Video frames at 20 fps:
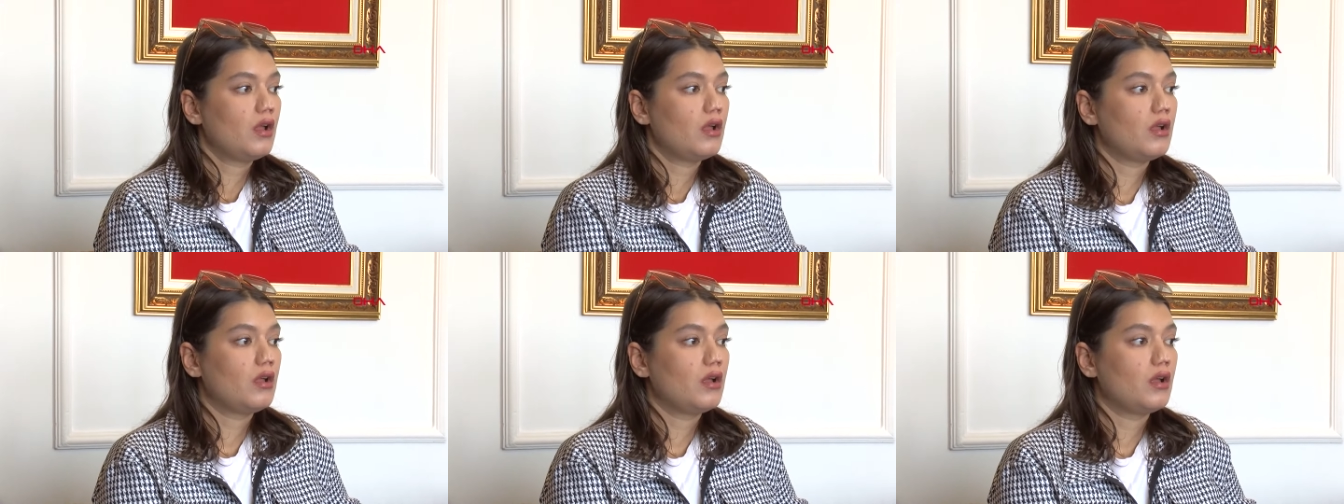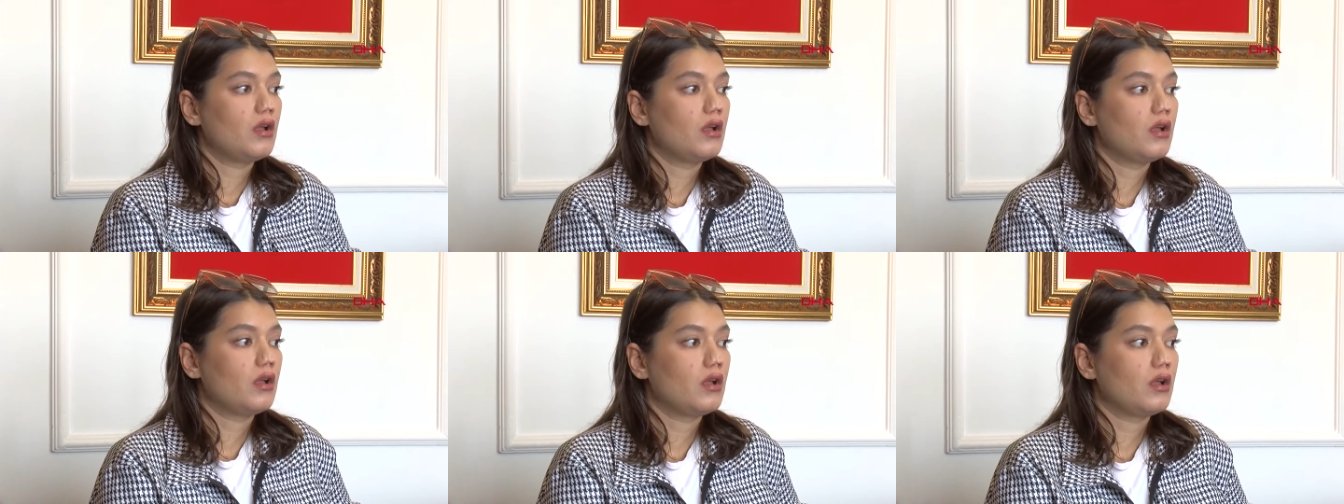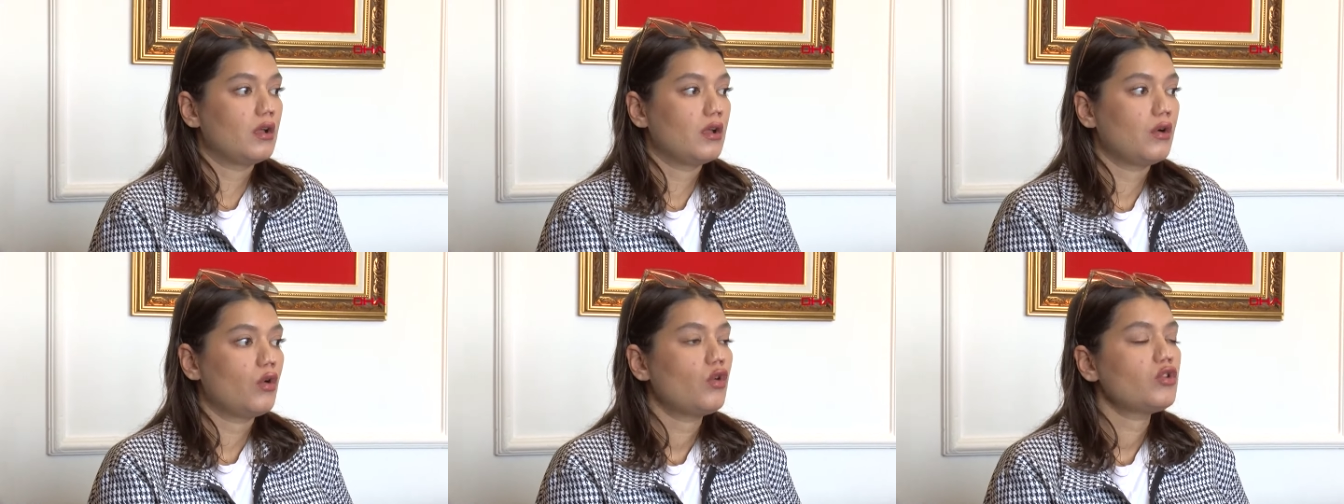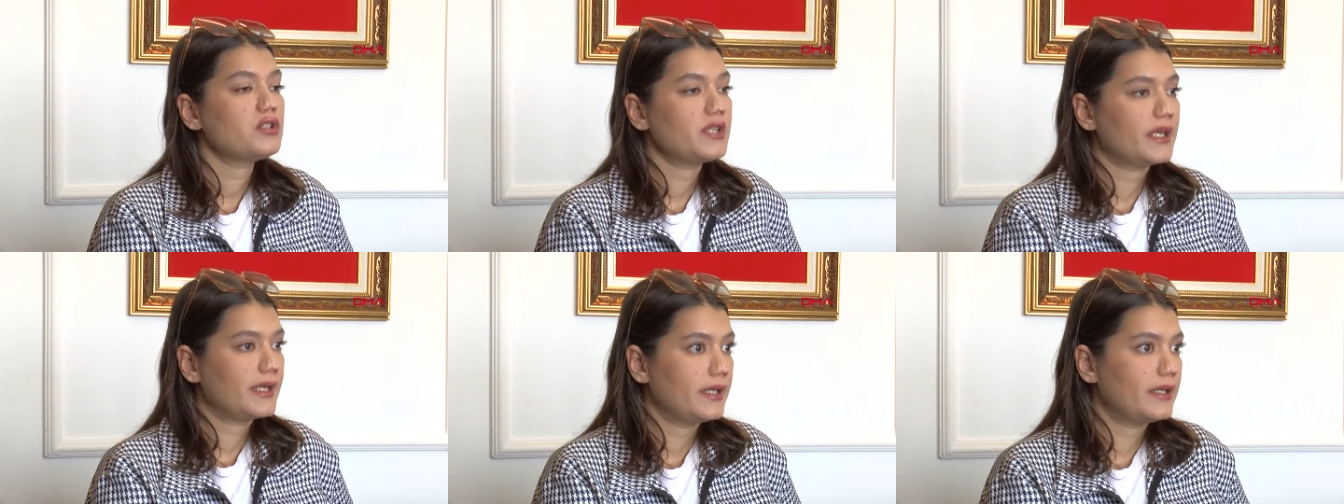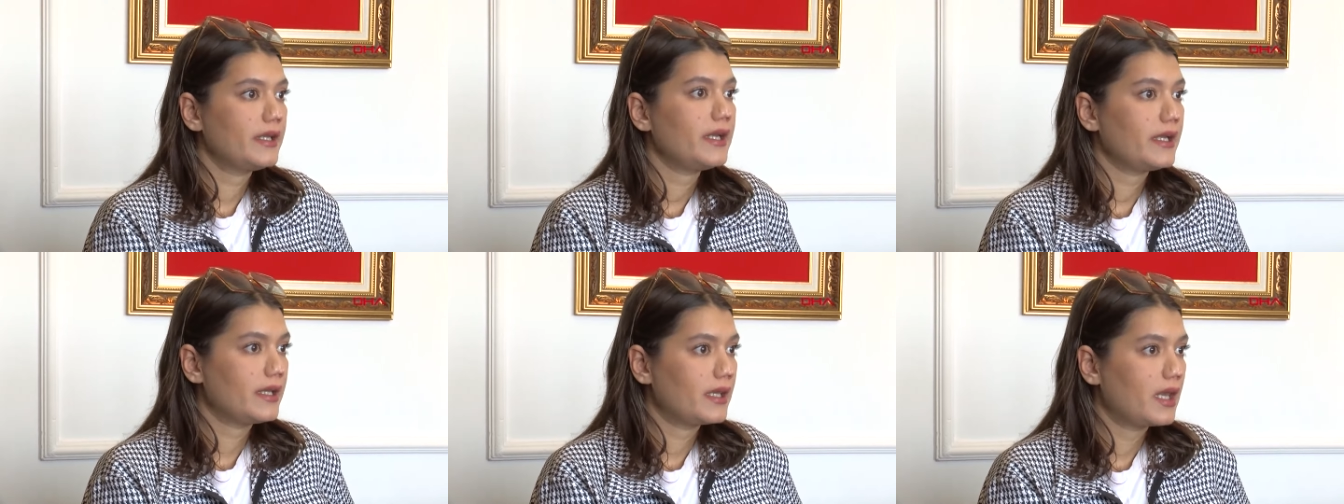Ee, o
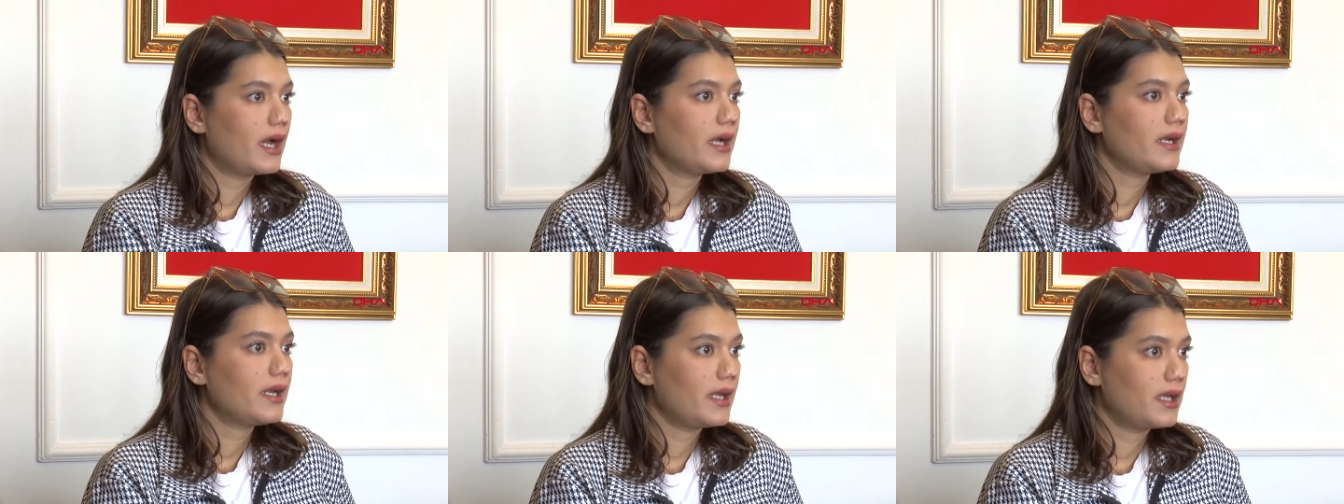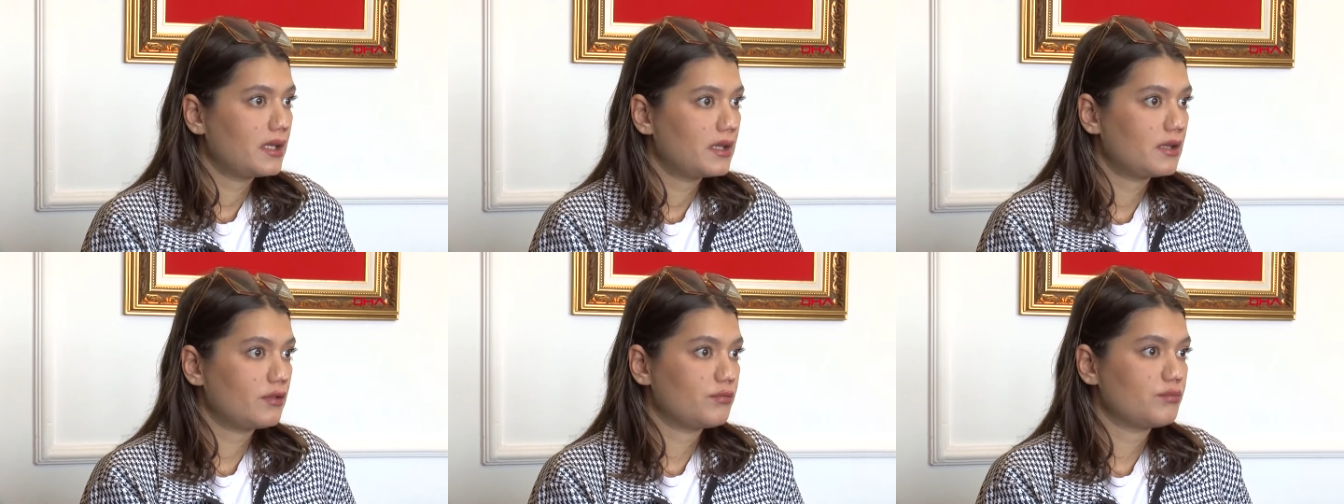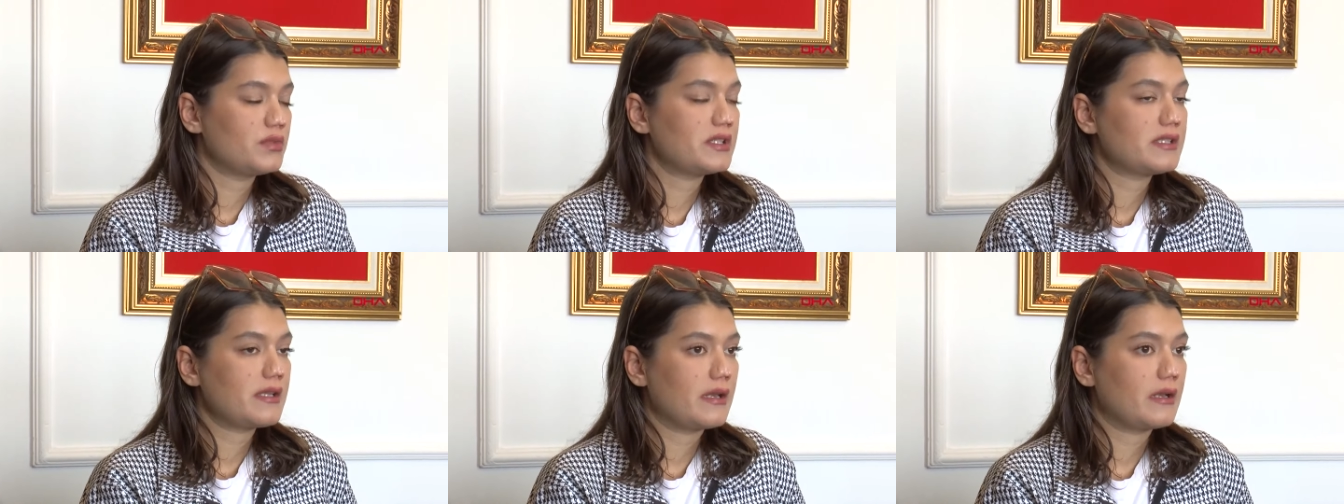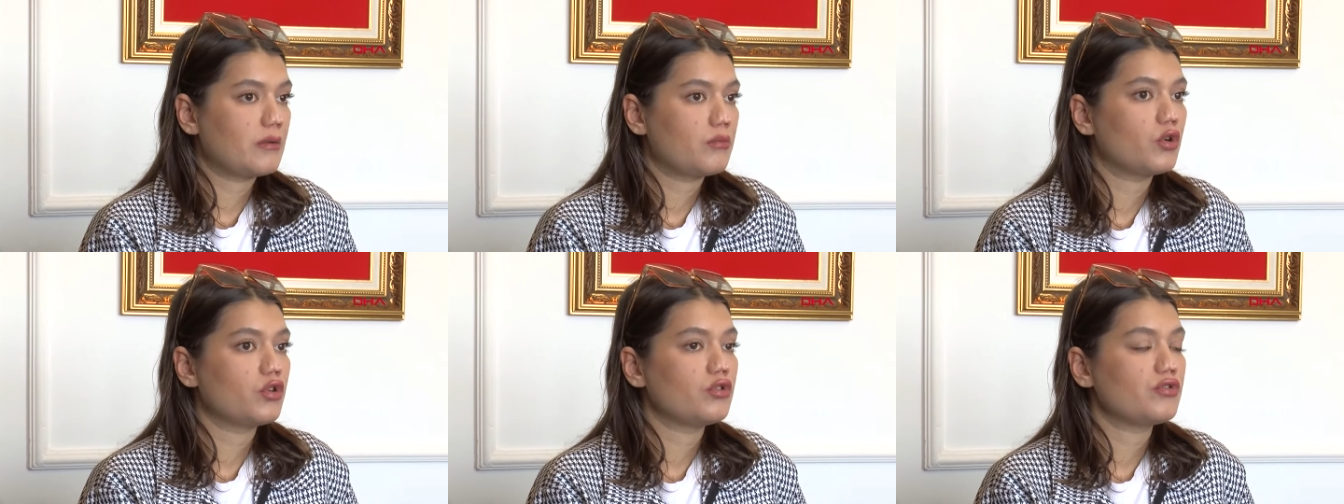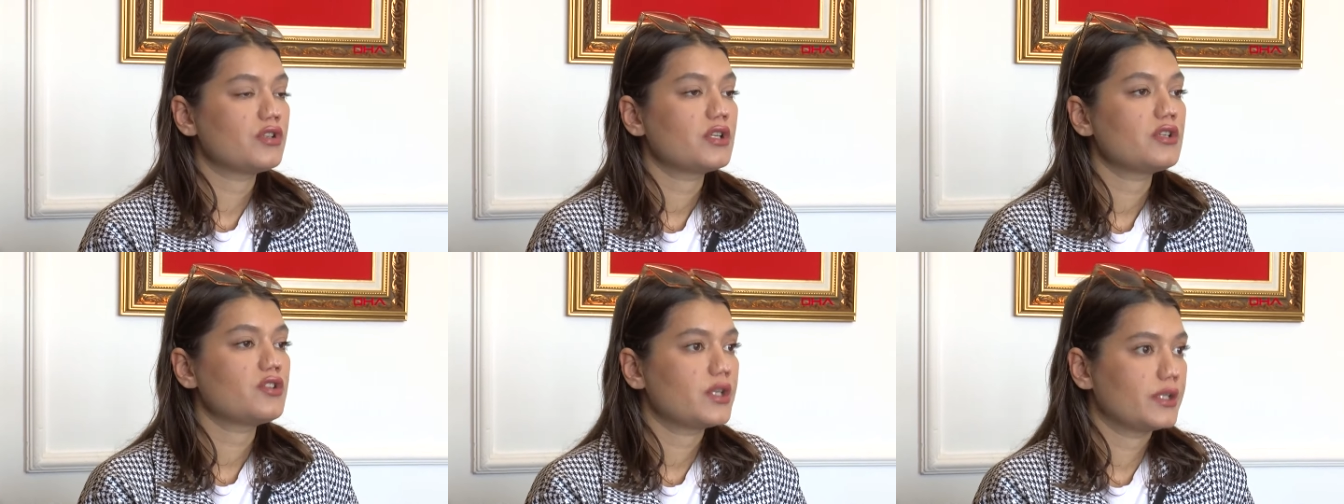şekilde idare ettim bir sene
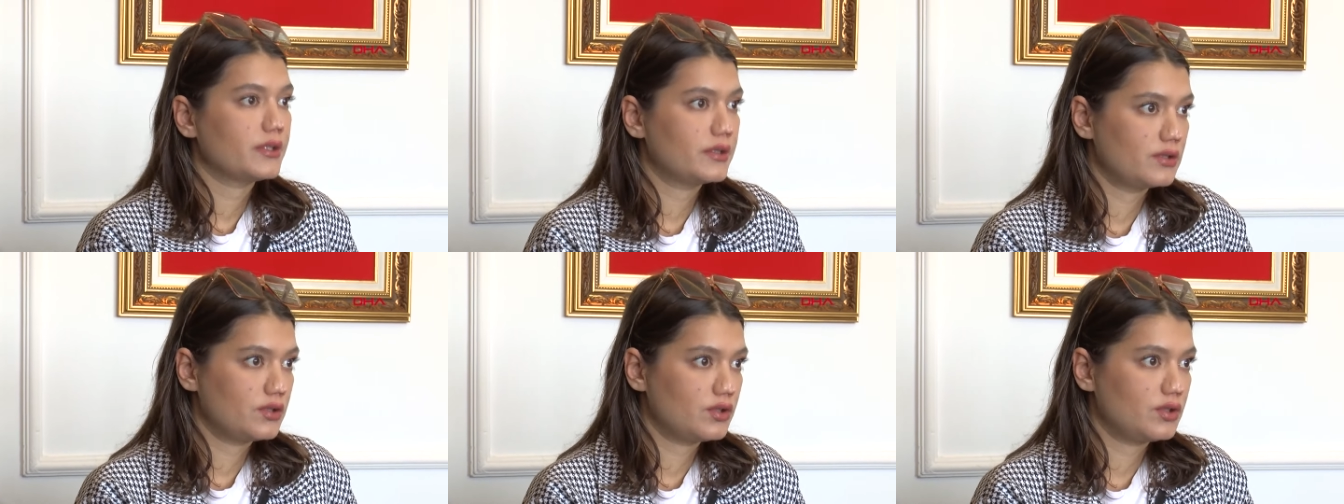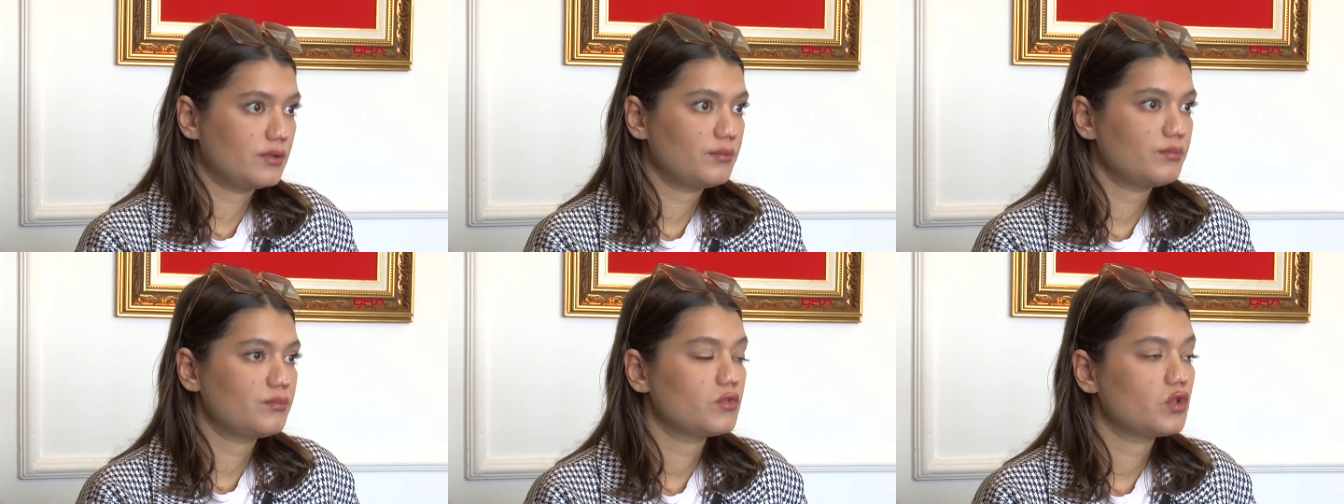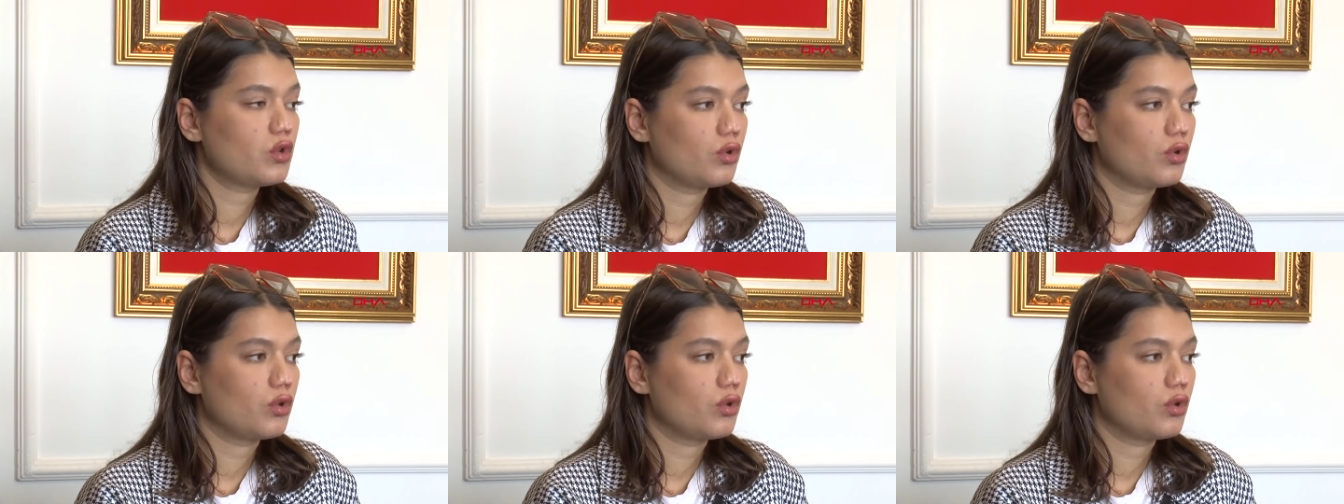boyunca çalıştım.